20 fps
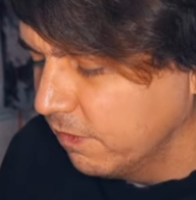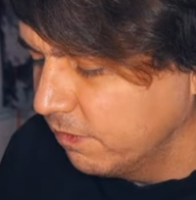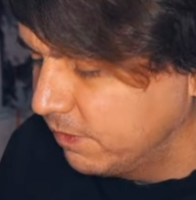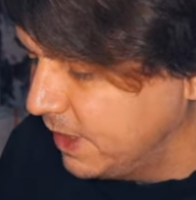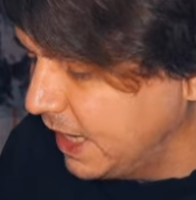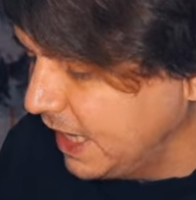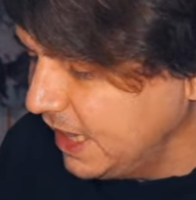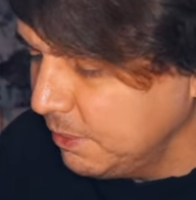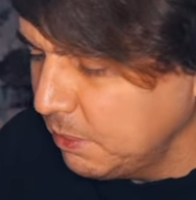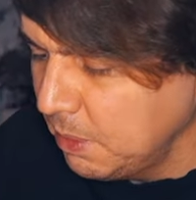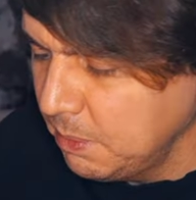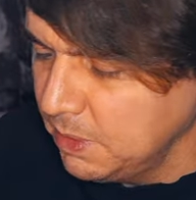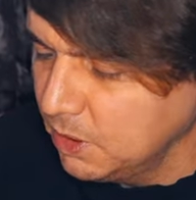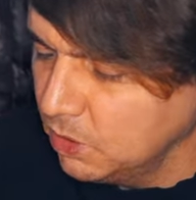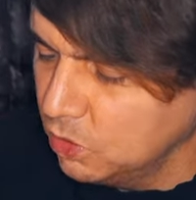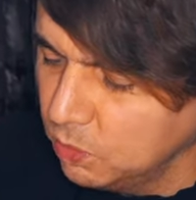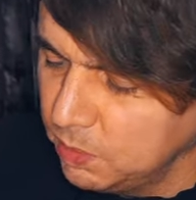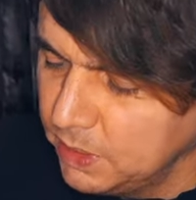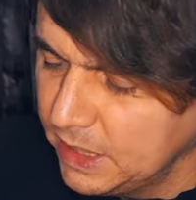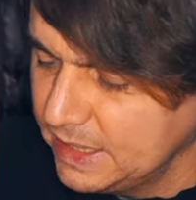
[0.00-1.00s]
В данный
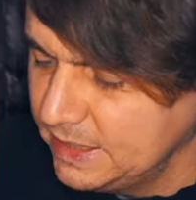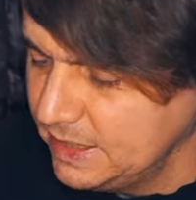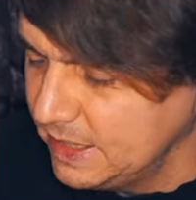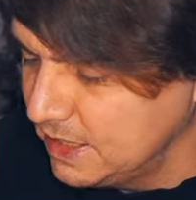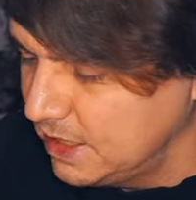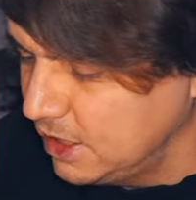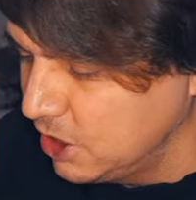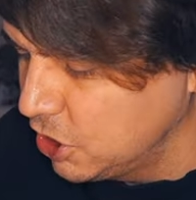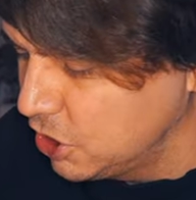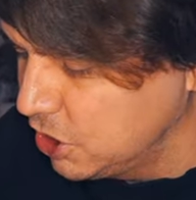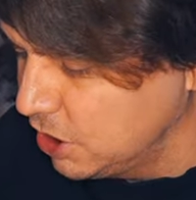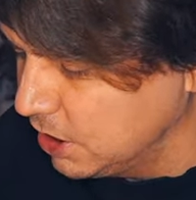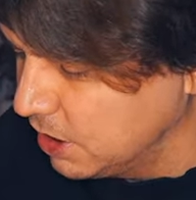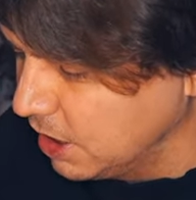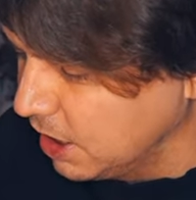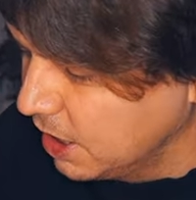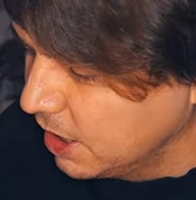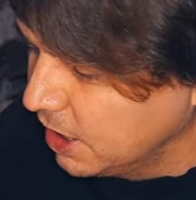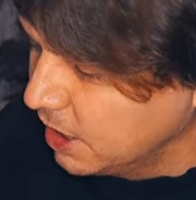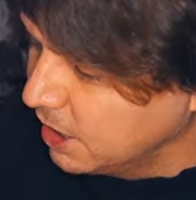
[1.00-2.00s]
момент у меня здесь лежит
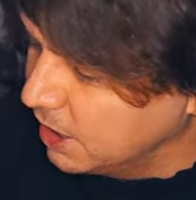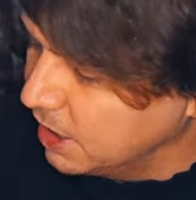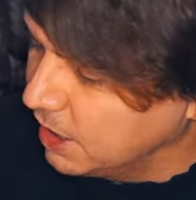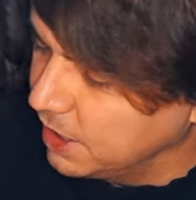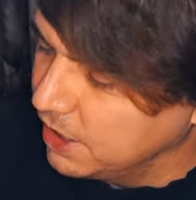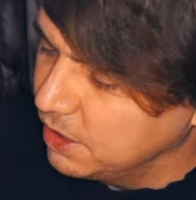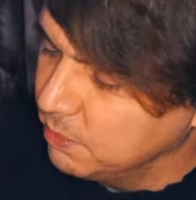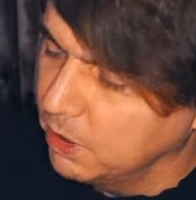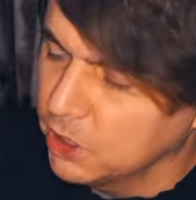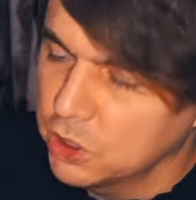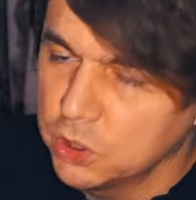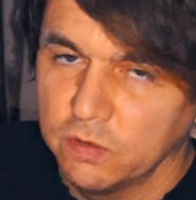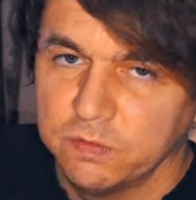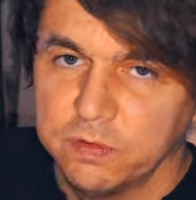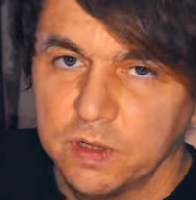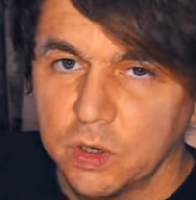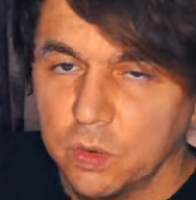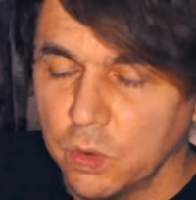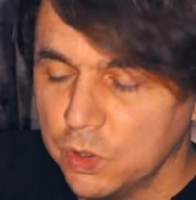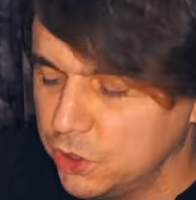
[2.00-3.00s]
а, небольшой
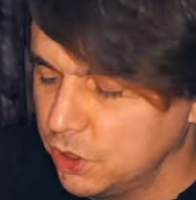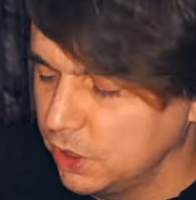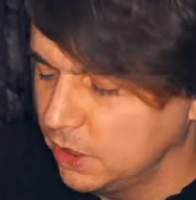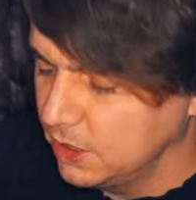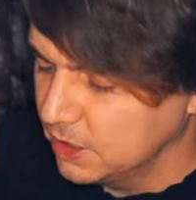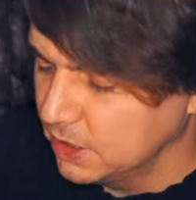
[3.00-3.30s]
флакончик